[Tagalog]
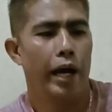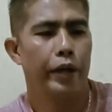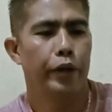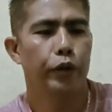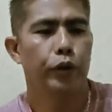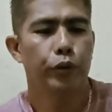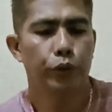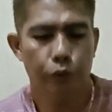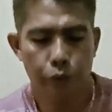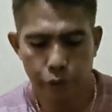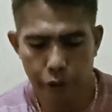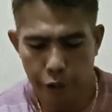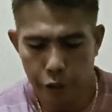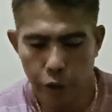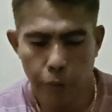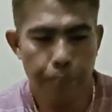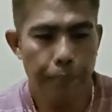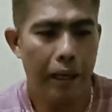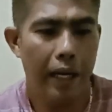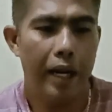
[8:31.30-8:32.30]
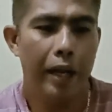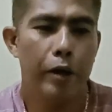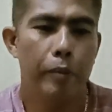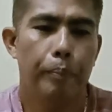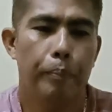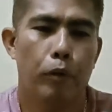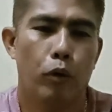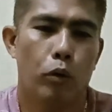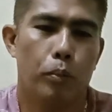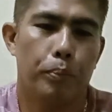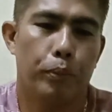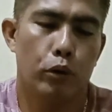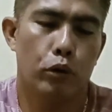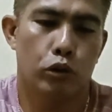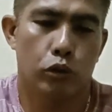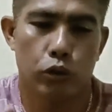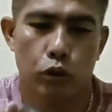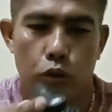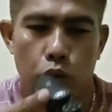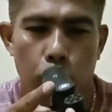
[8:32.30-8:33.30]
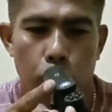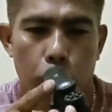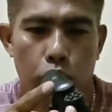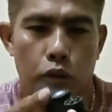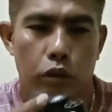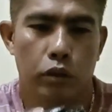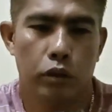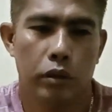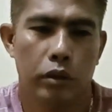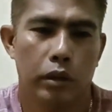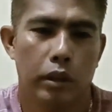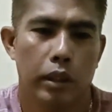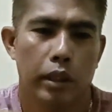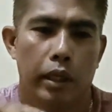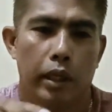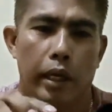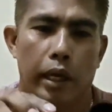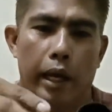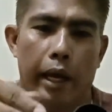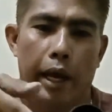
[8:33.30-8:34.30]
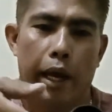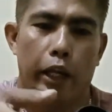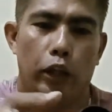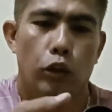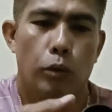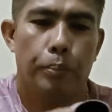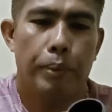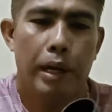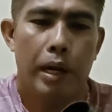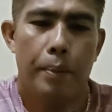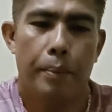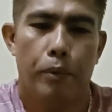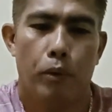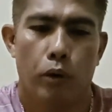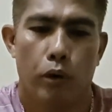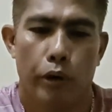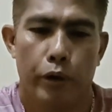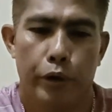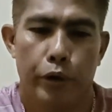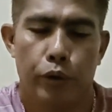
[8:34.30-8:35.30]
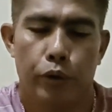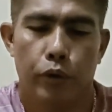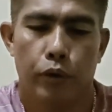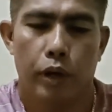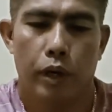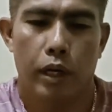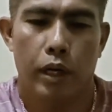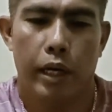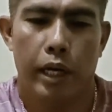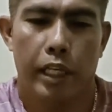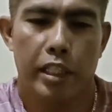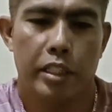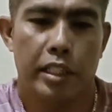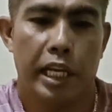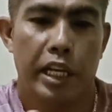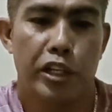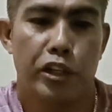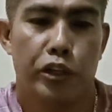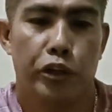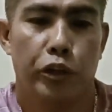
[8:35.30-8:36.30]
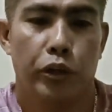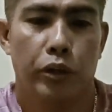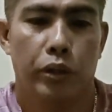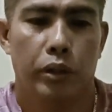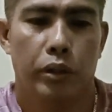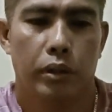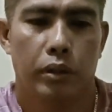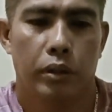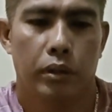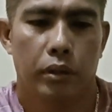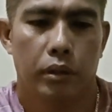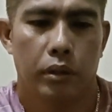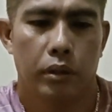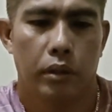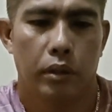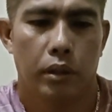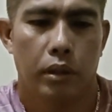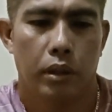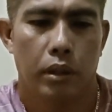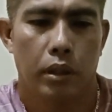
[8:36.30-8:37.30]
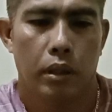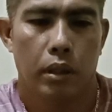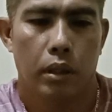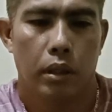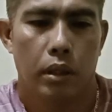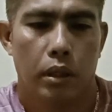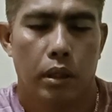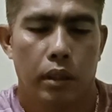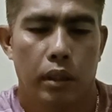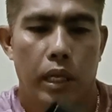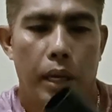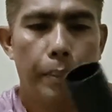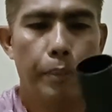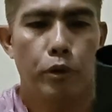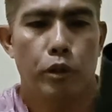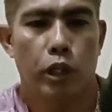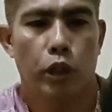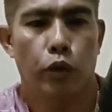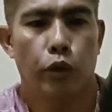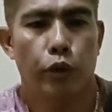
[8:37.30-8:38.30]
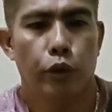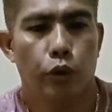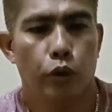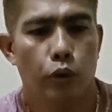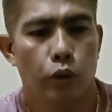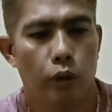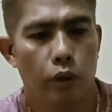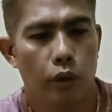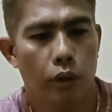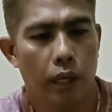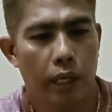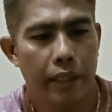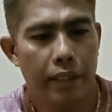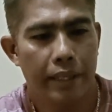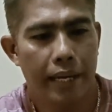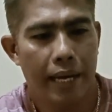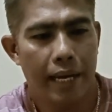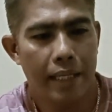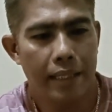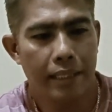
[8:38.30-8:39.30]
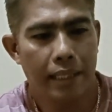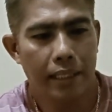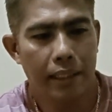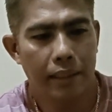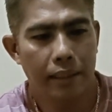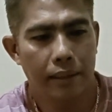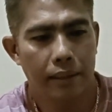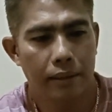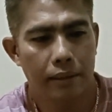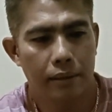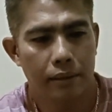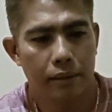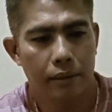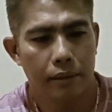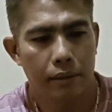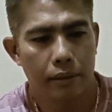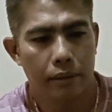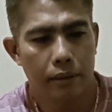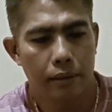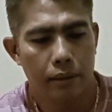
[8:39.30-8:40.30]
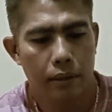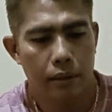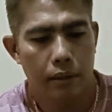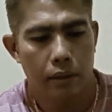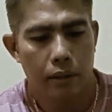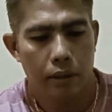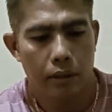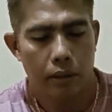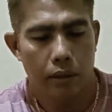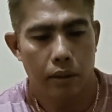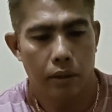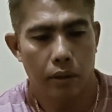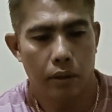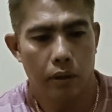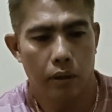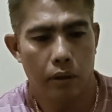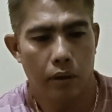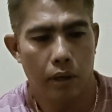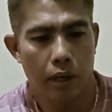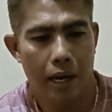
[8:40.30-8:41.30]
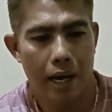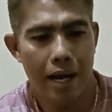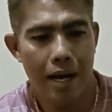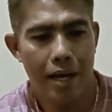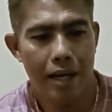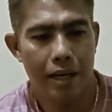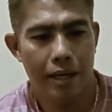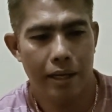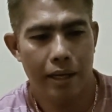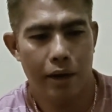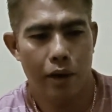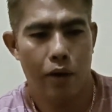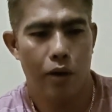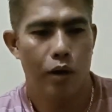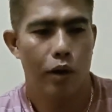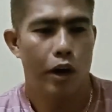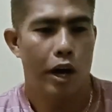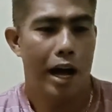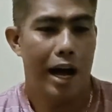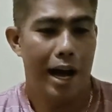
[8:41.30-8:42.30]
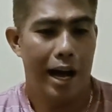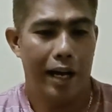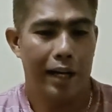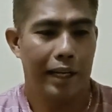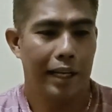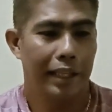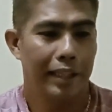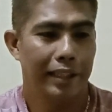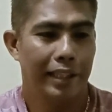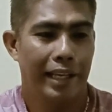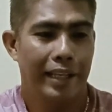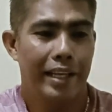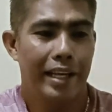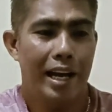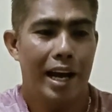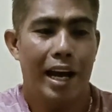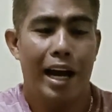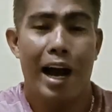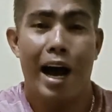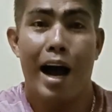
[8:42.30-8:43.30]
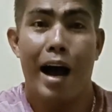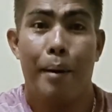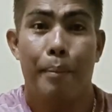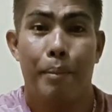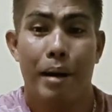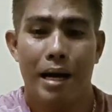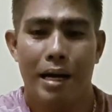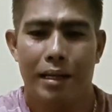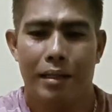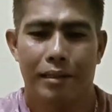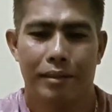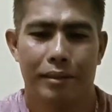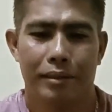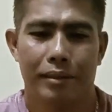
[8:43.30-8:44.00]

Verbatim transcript: Ayun, yun pala yung purpose nun. Ito pala po, yung uh, extension. Tapos ito yung adjacent. Oh, ha? Ang ganda niya, ang haba.